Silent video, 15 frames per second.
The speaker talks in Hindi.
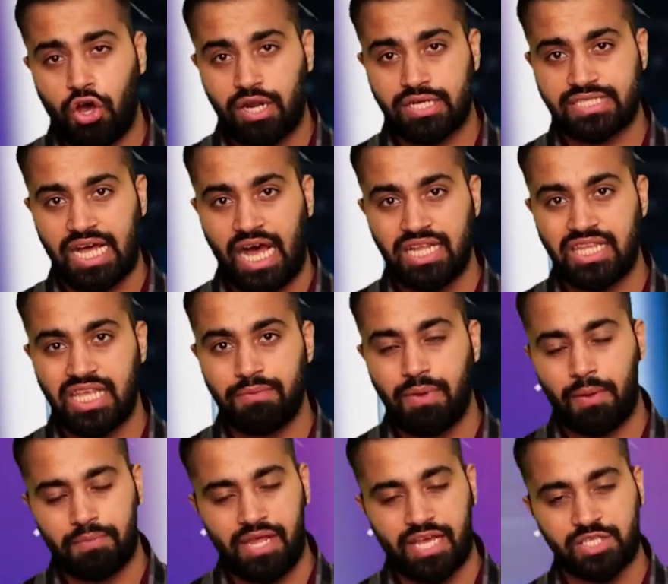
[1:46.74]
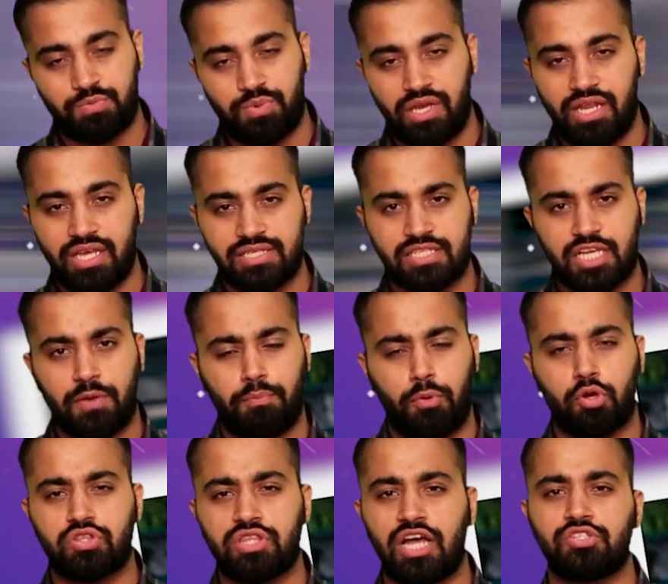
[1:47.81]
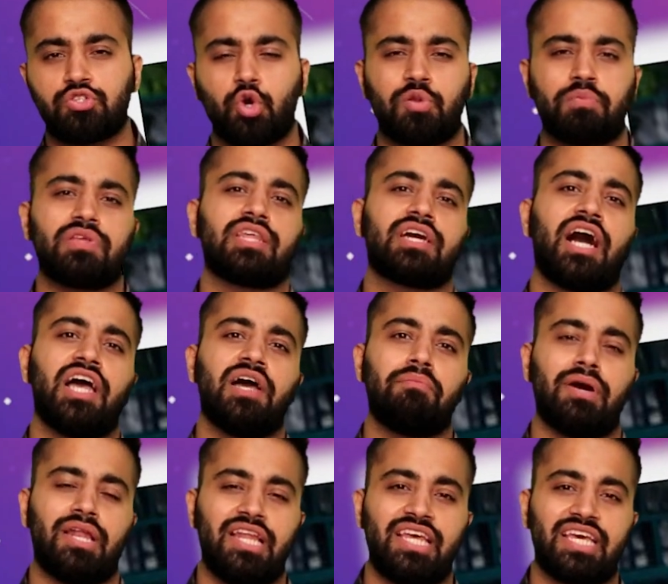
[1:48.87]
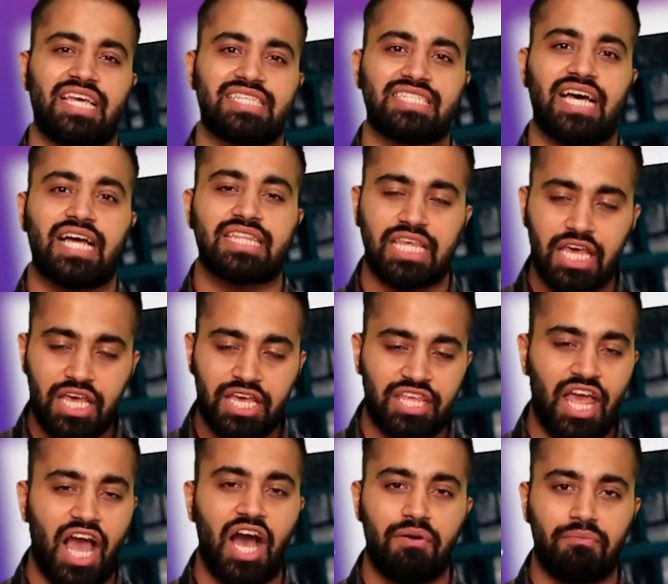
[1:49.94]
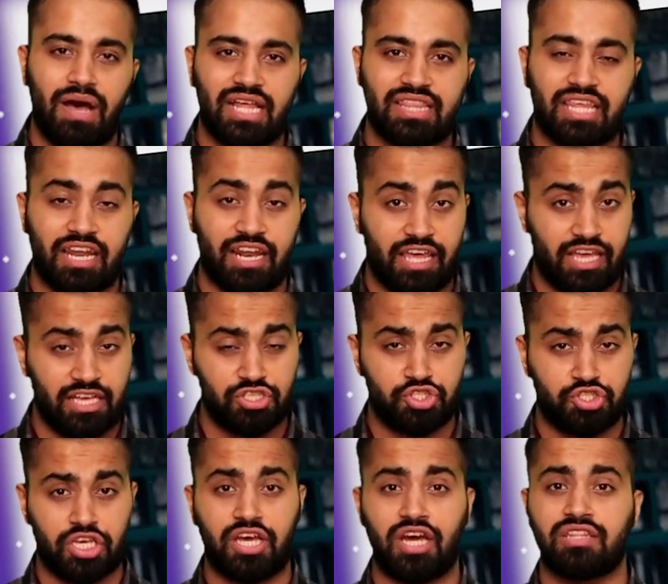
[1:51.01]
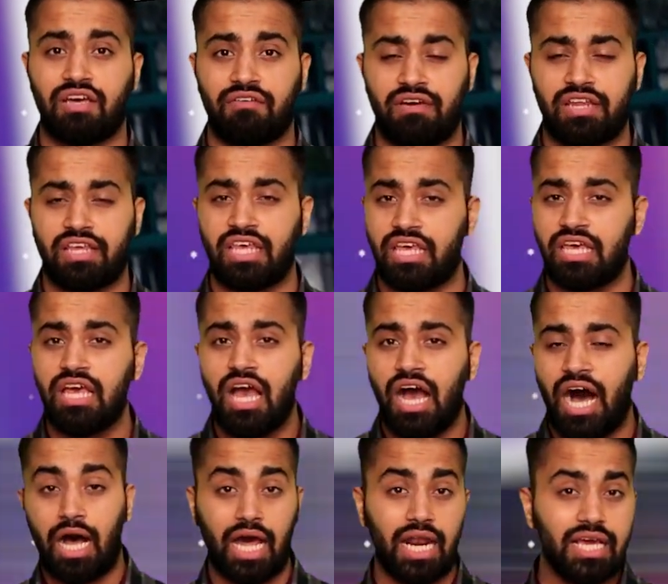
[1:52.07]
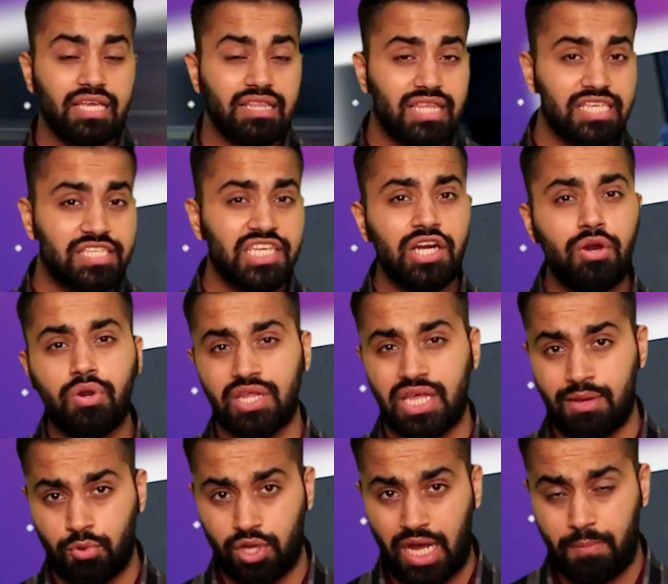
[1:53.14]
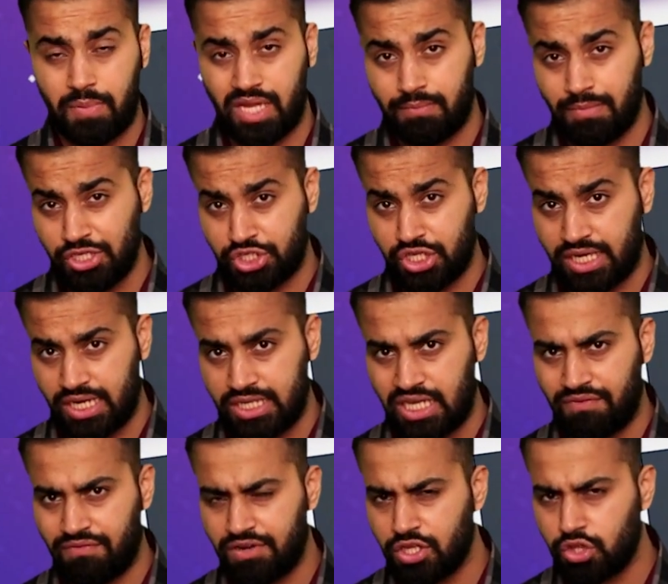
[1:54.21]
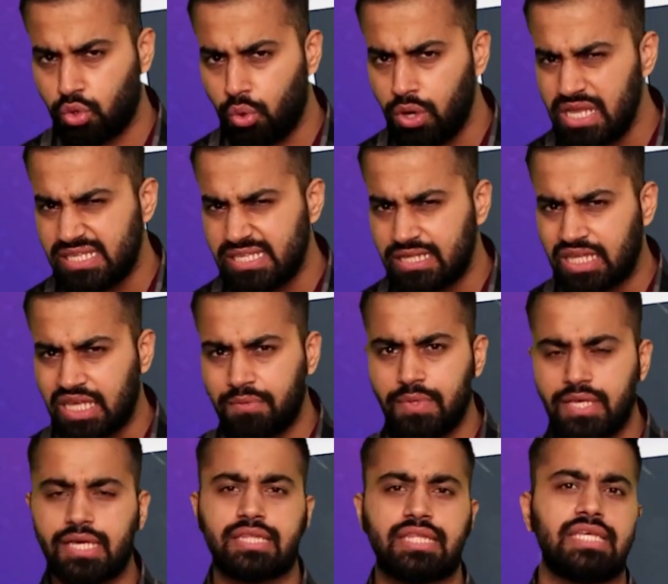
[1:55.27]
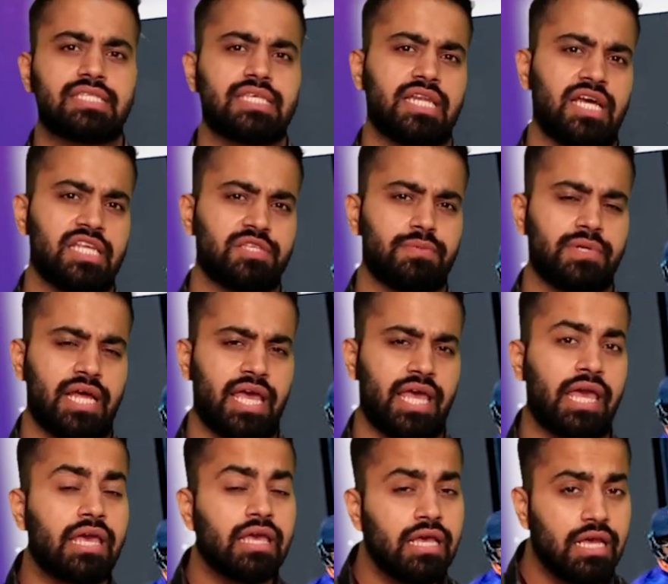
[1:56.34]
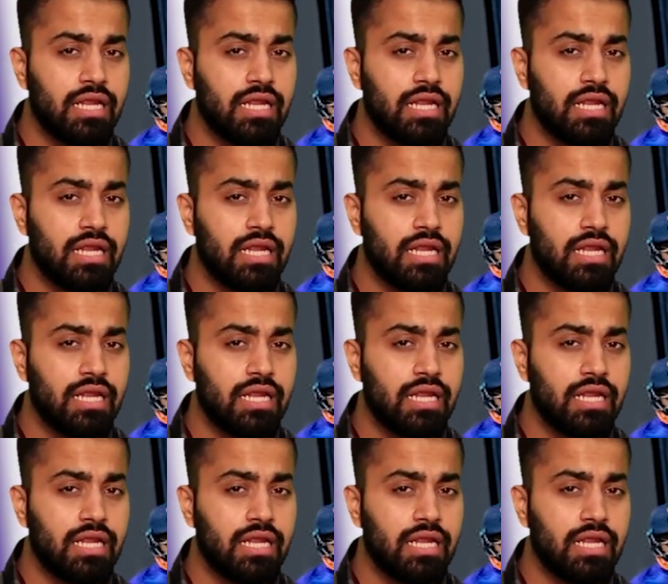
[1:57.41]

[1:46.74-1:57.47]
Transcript: और साथ ही में अपने एक्सपीरियंस का पुख्ता जोर भी दिखाया बल्ले के साथ यहाँ हम बात कर रहे हैं शिखर धवन की हालांकि तीसरे ओडीआई मुकाबले में शिखर धवन ने थोड़ी सी धीमी गति से रन बनाए हैं